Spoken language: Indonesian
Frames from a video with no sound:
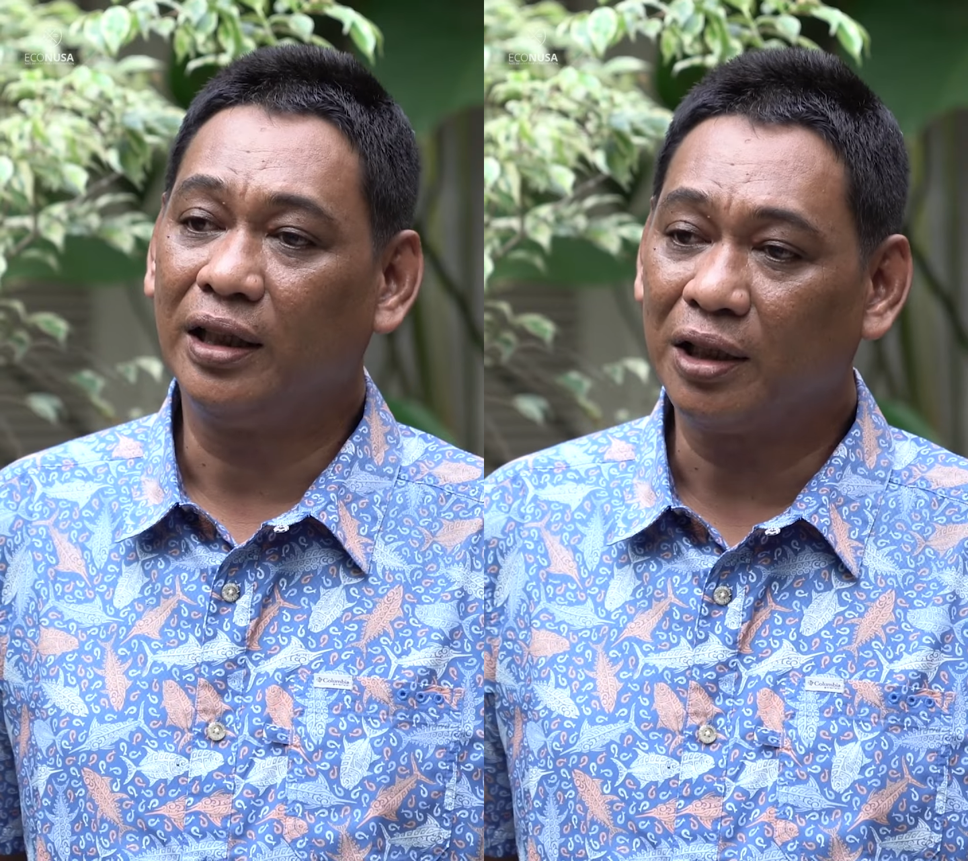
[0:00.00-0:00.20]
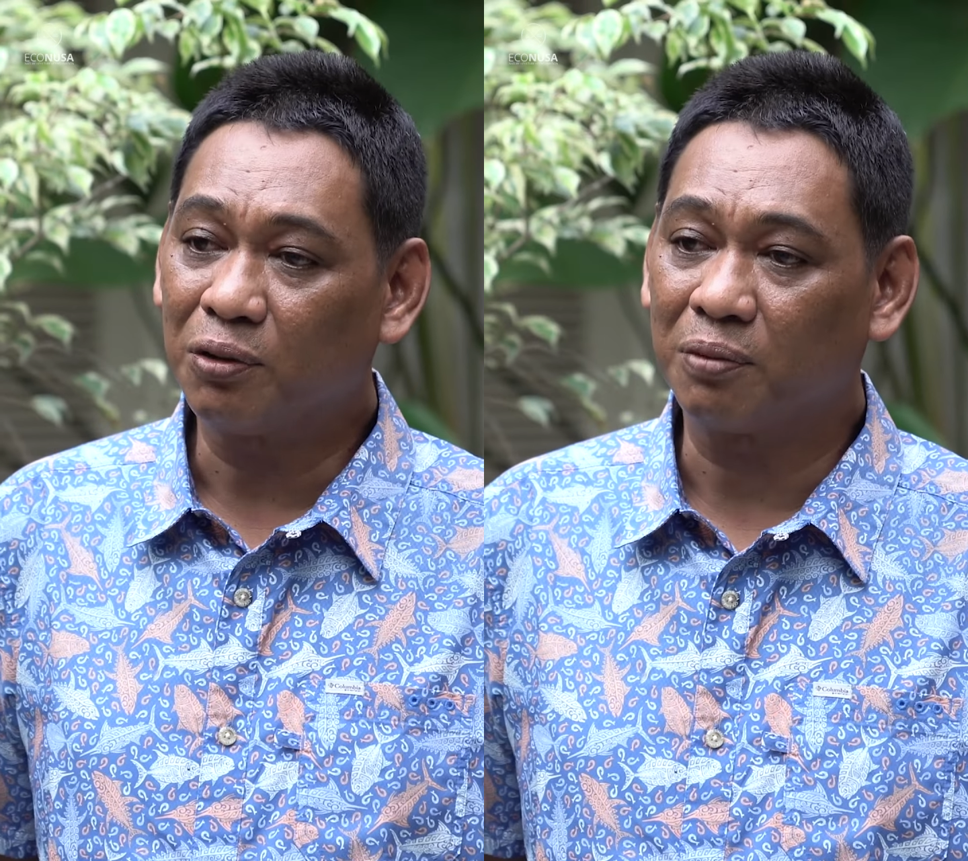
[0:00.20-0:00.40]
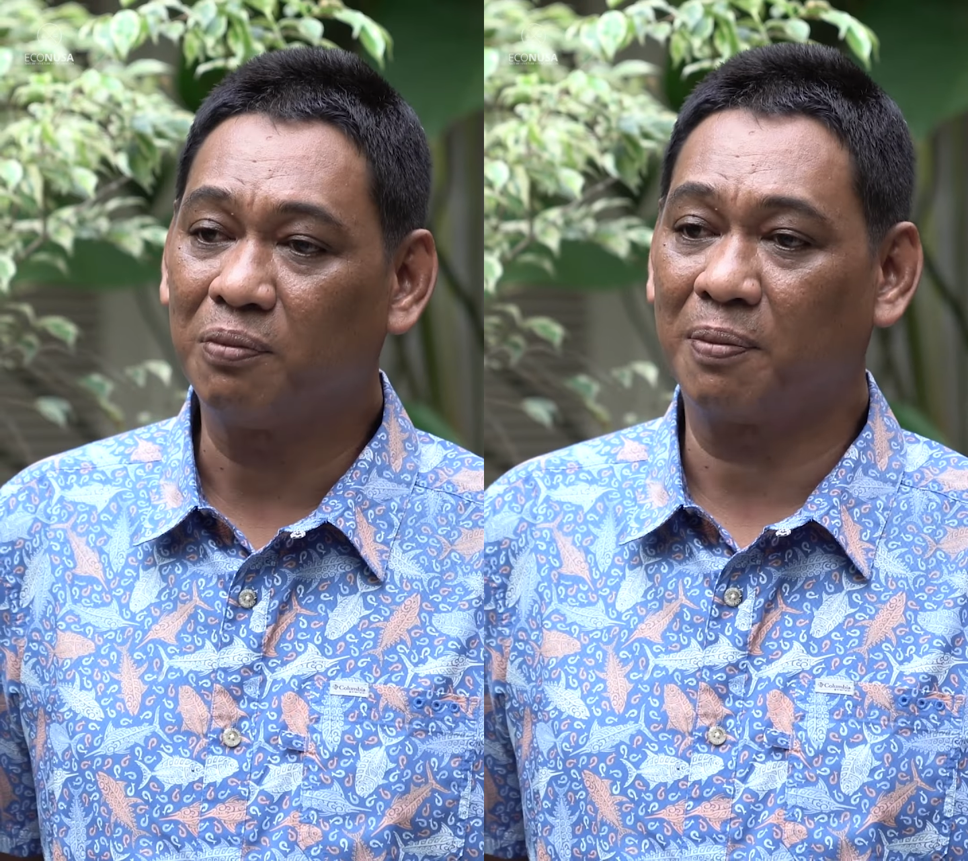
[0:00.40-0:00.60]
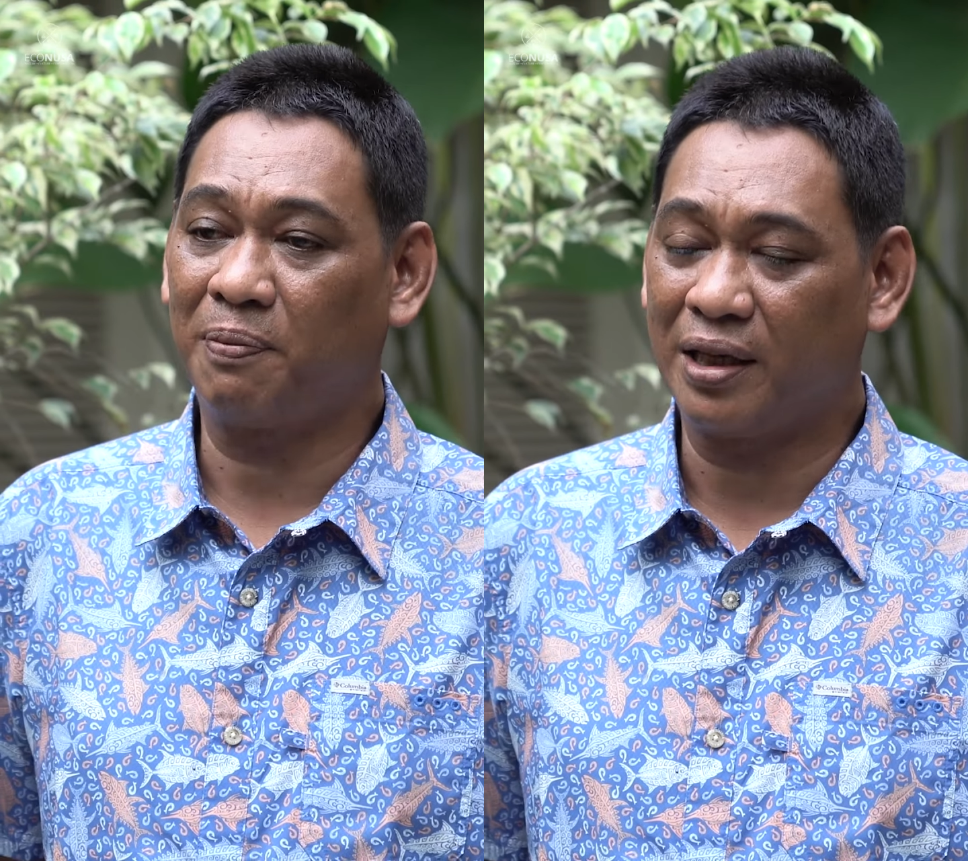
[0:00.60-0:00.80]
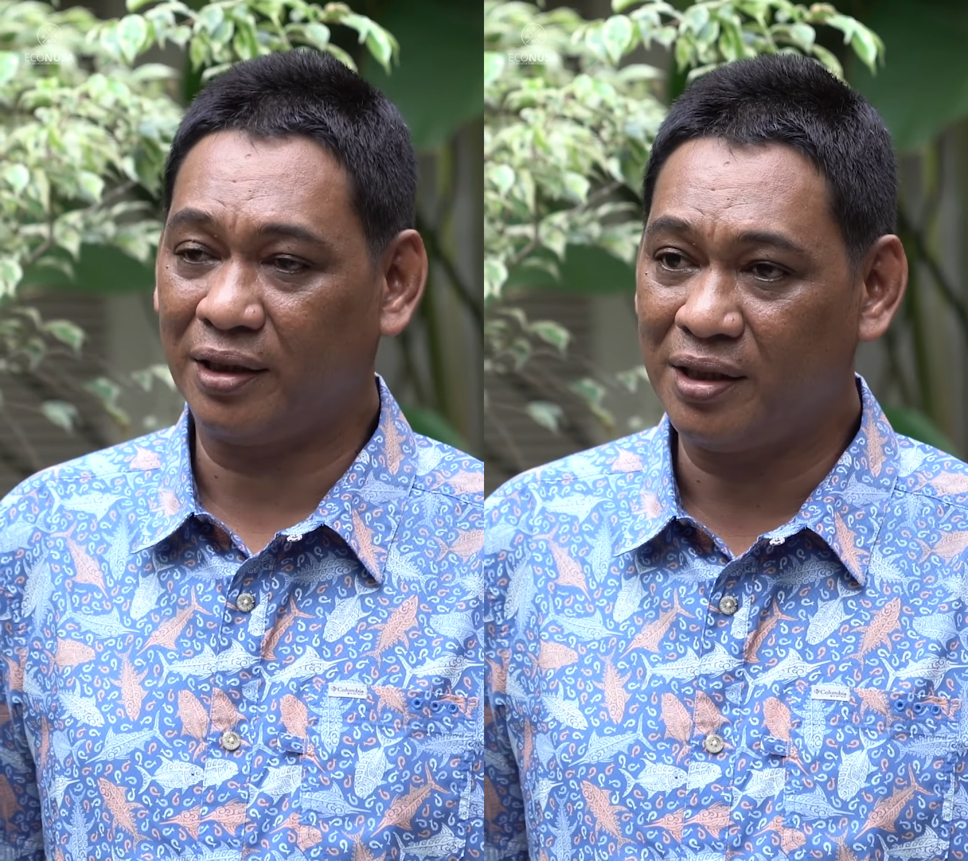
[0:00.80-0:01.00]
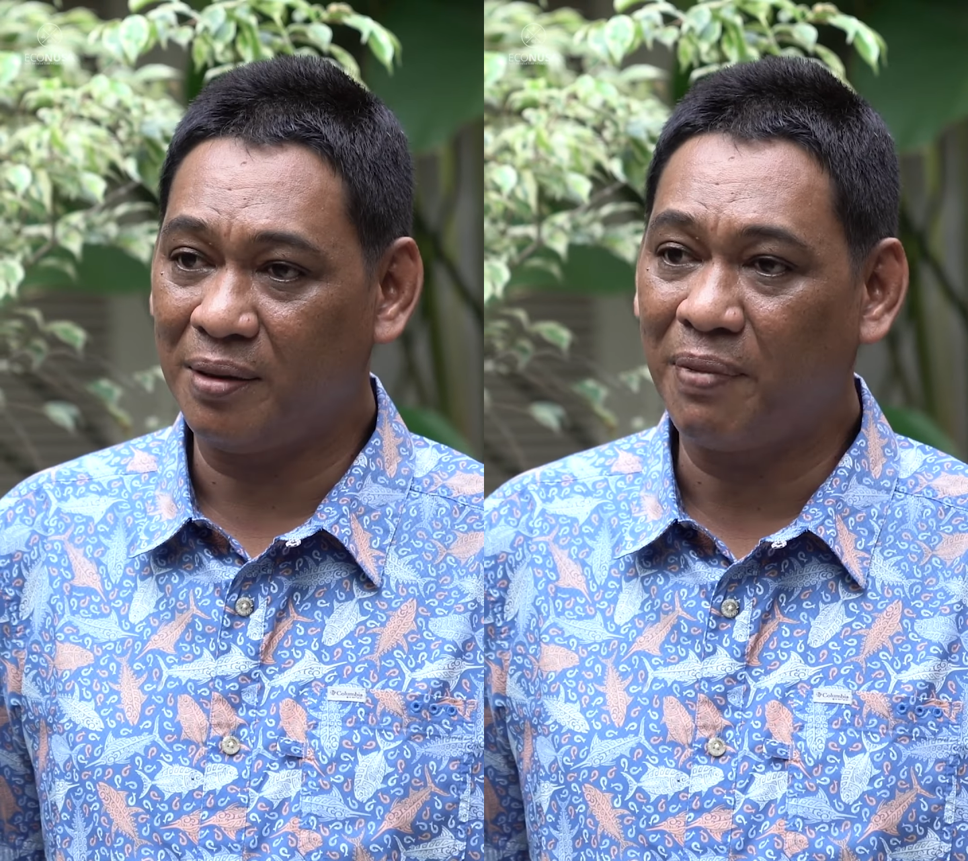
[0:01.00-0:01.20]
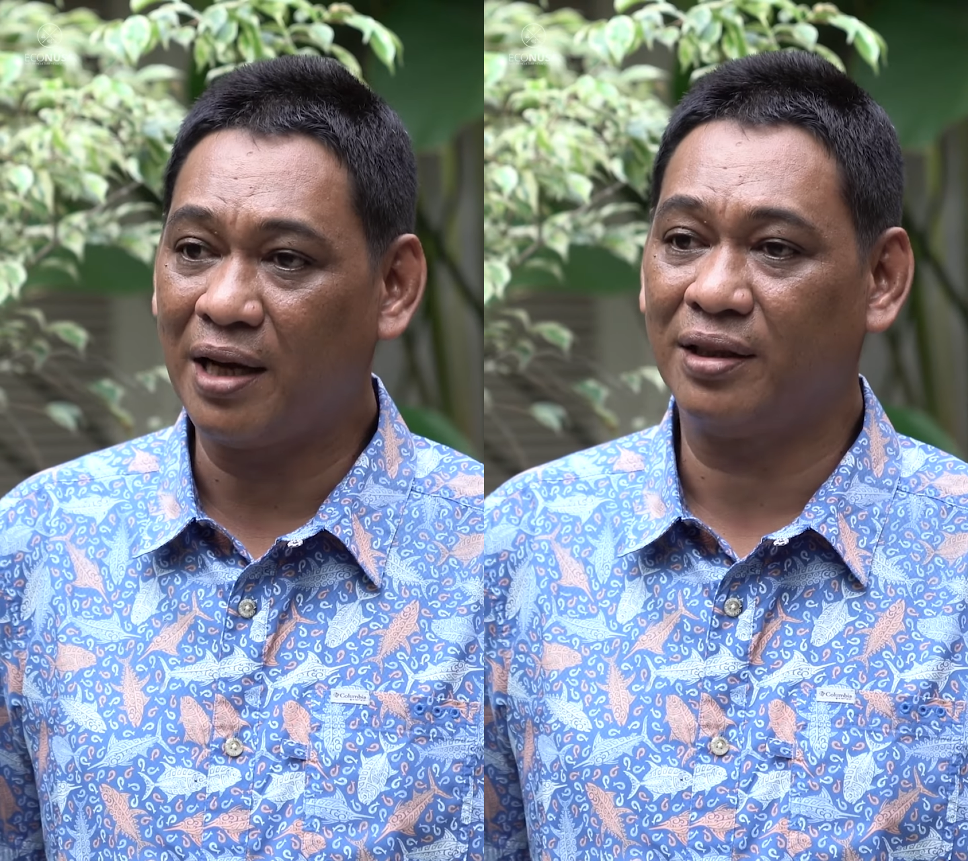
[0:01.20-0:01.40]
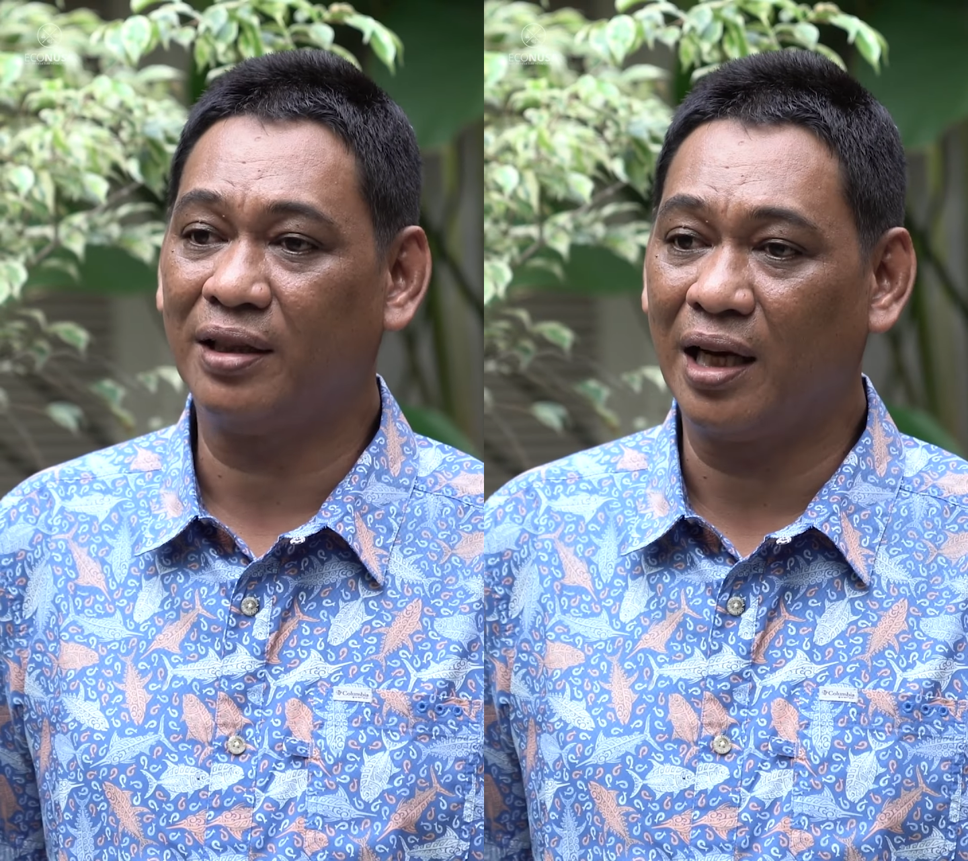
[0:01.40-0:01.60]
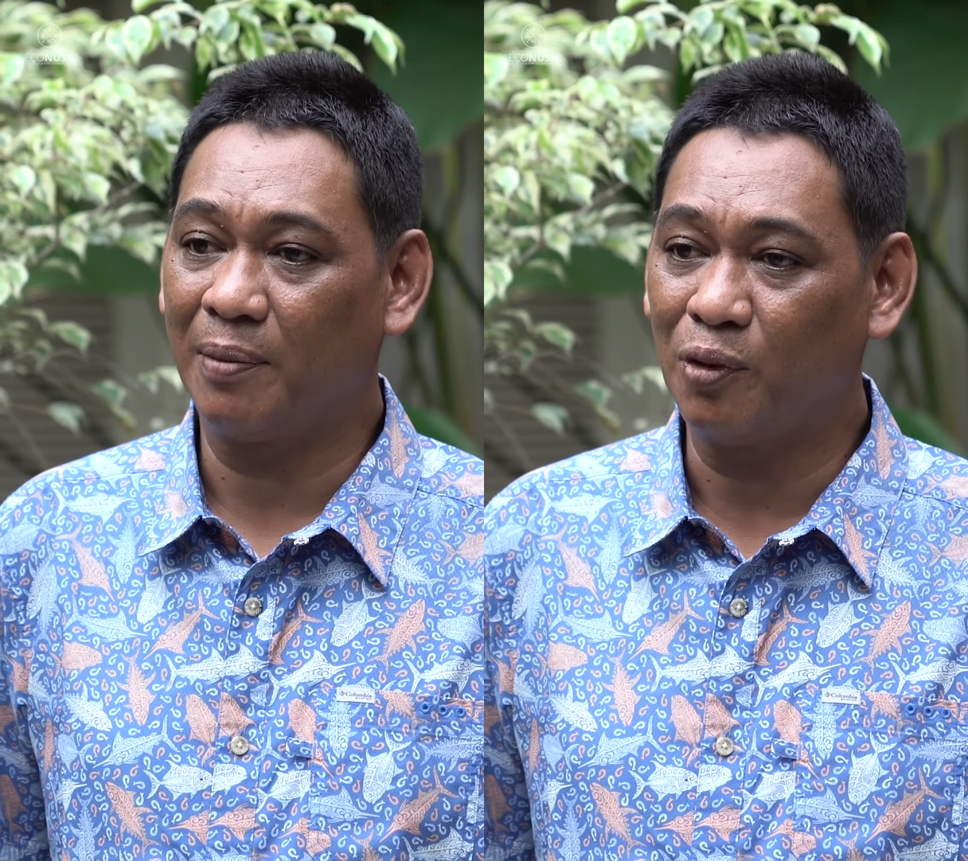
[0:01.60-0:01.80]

ikut berpartisipasi dalam